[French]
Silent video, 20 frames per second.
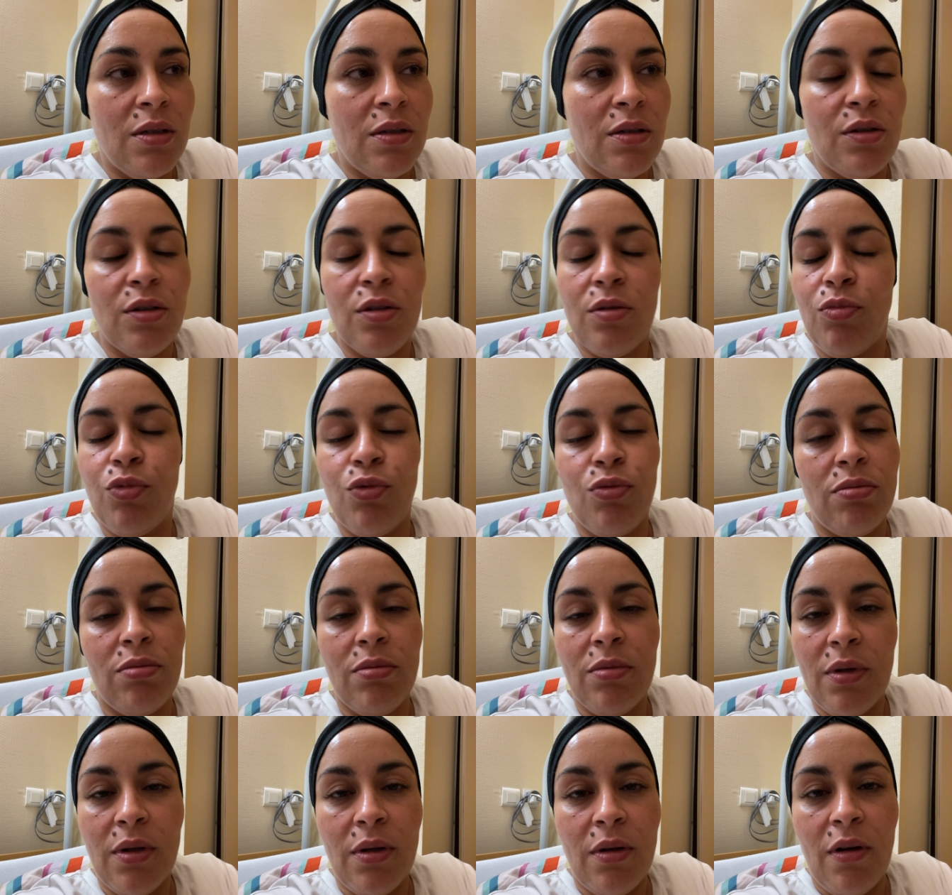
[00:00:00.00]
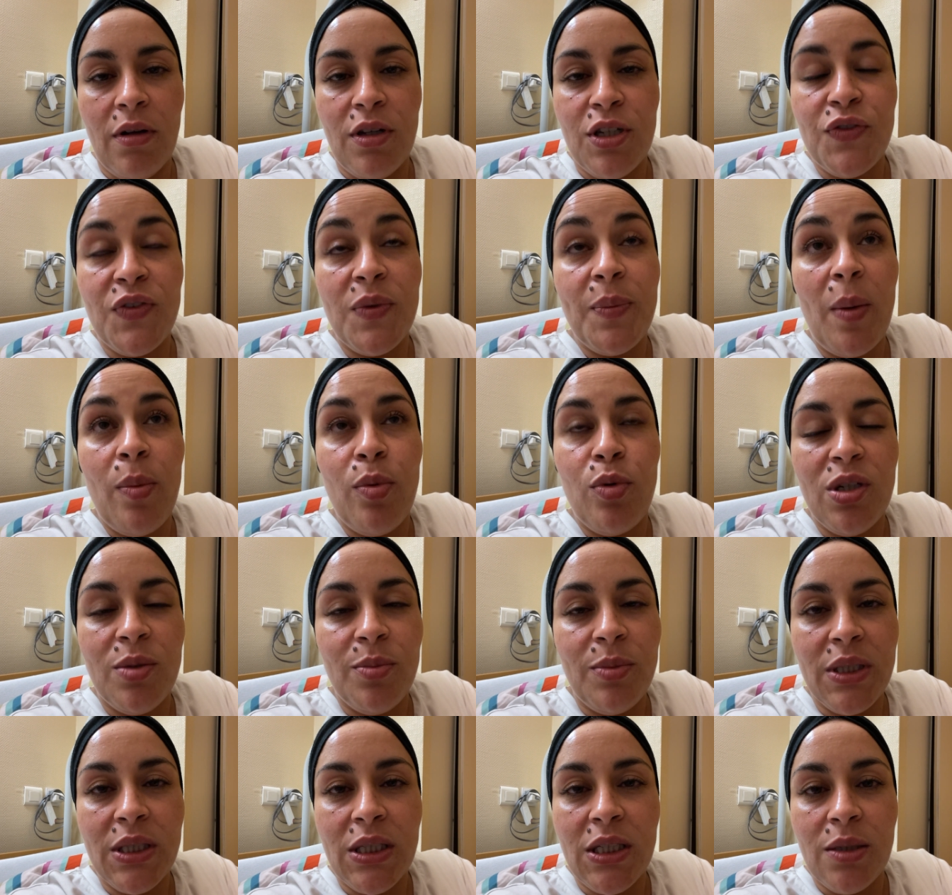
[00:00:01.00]
Euh, bon, je vais pas
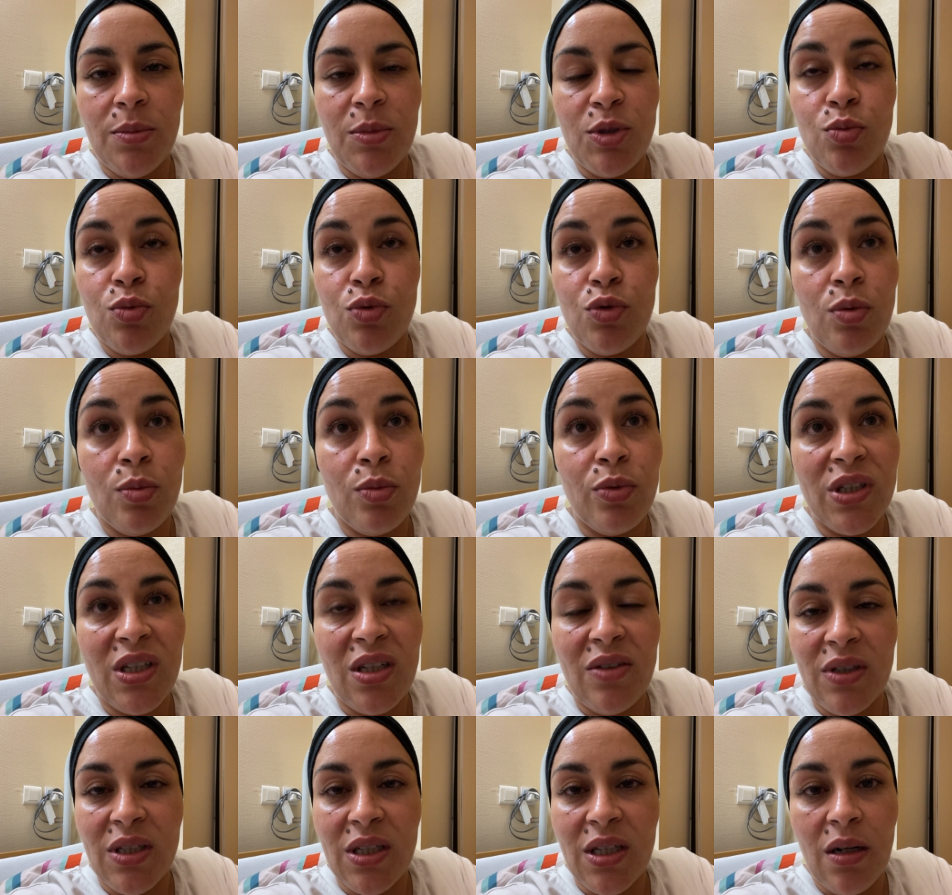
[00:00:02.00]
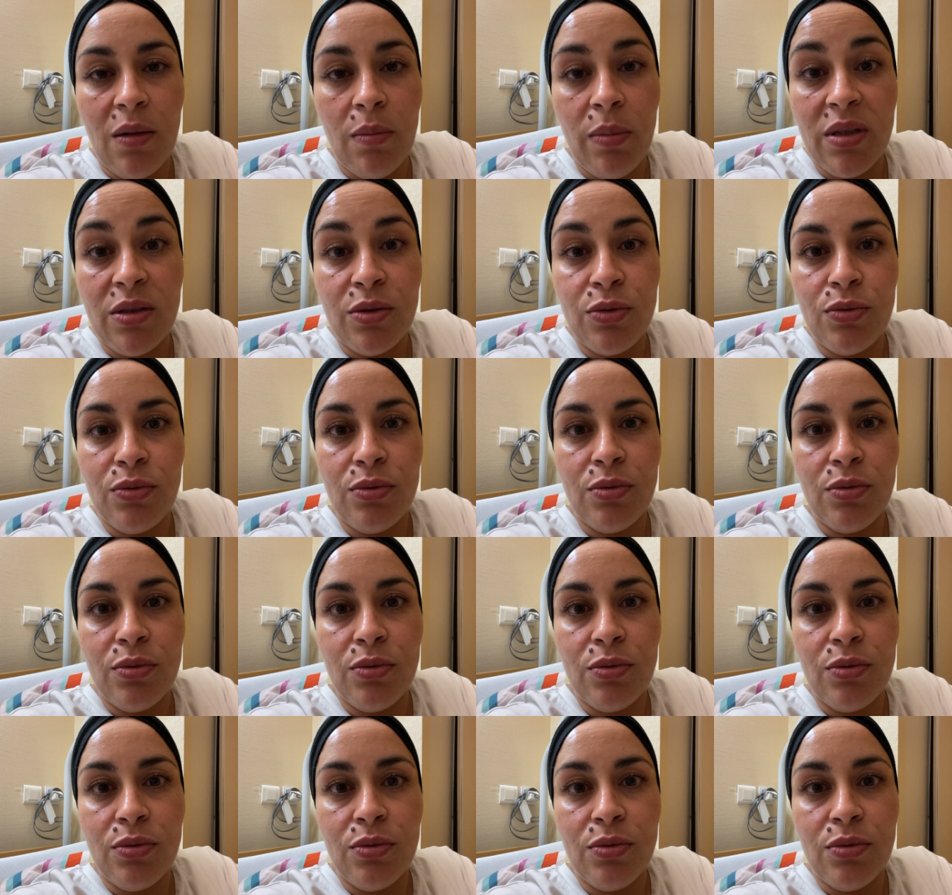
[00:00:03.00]
polémiquer, mais je me suis embrouillée avec elle parce que